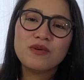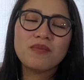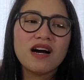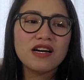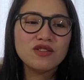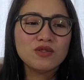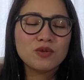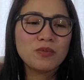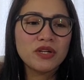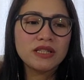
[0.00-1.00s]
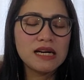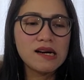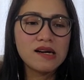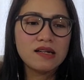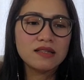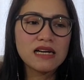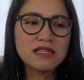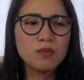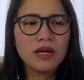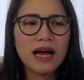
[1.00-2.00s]
yung mga YouTuber na
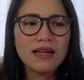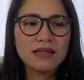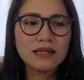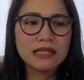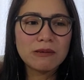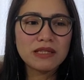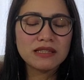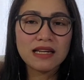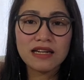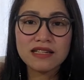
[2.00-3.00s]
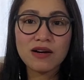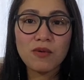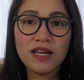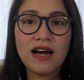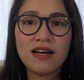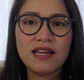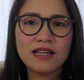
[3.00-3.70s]
nagsimula lang din naman talaga sa wala,